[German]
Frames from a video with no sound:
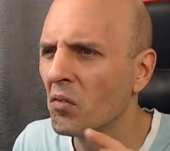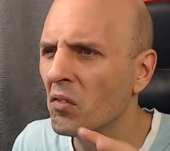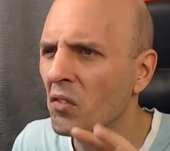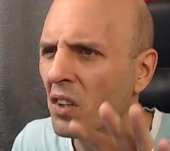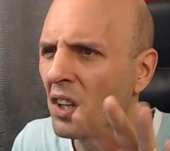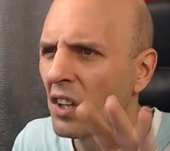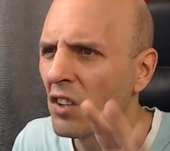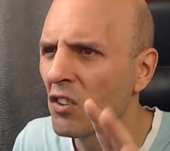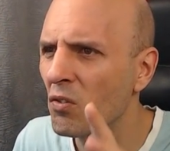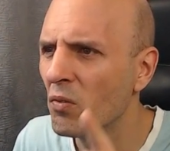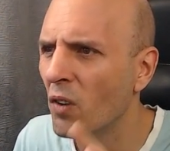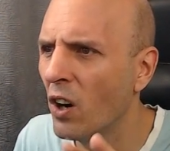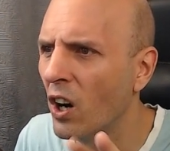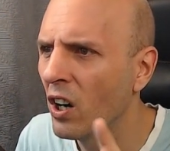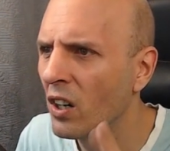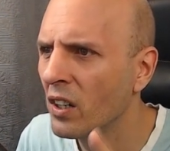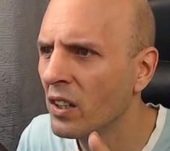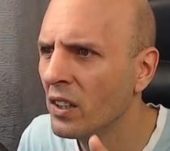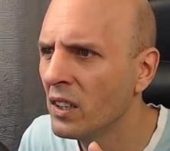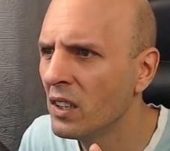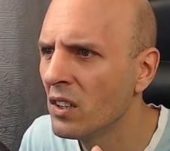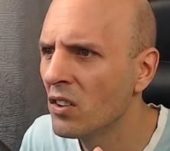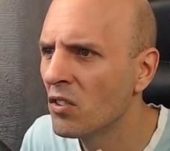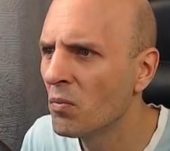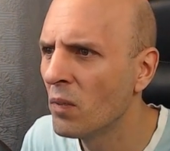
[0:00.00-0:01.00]
es war auch
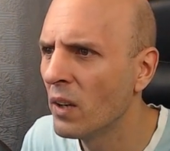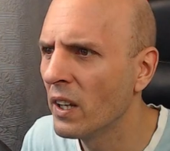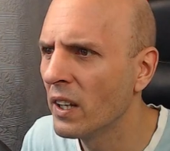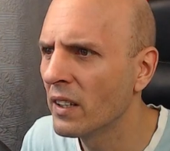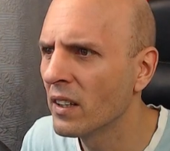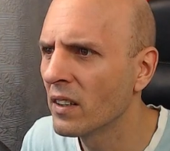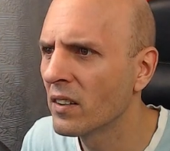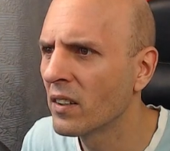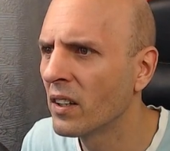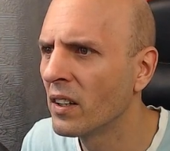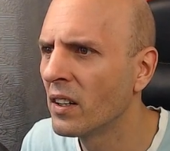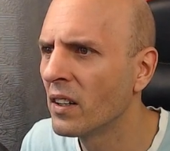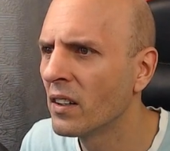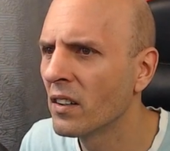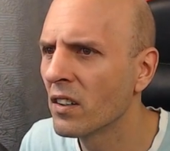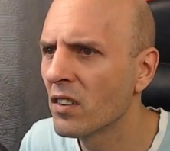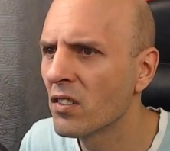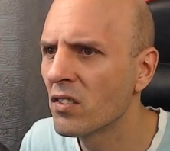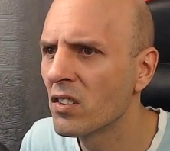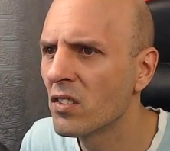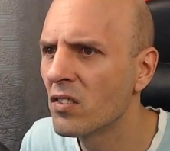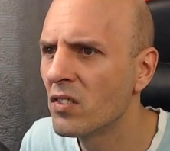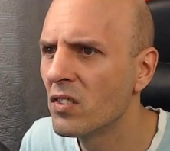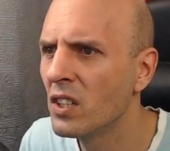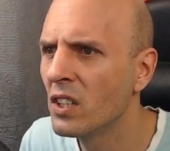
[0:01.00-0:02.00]
in diesem Letter drinnen, dass
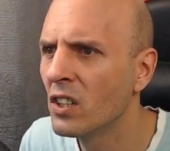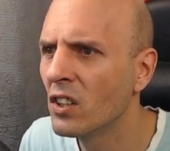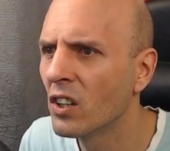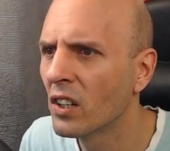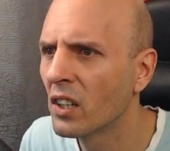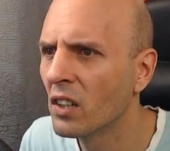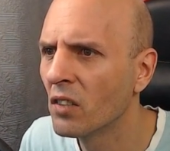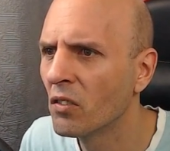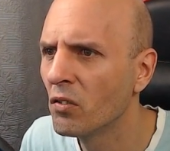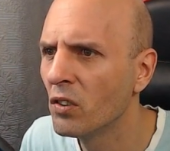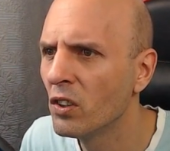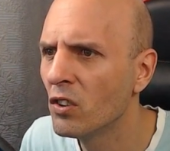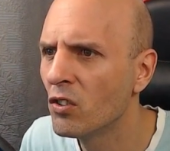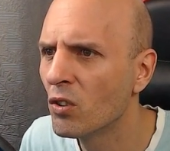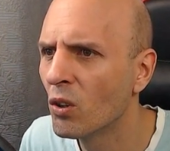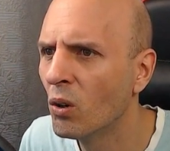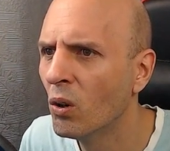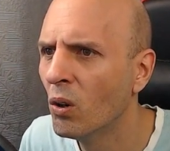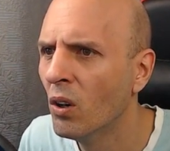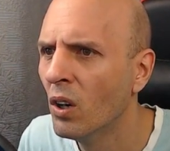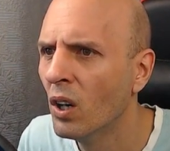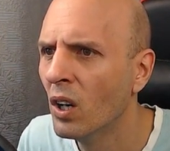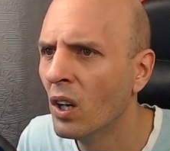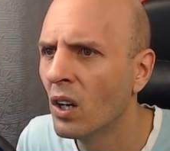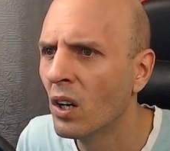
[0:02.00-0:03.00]
das Ding auch irgendwie so,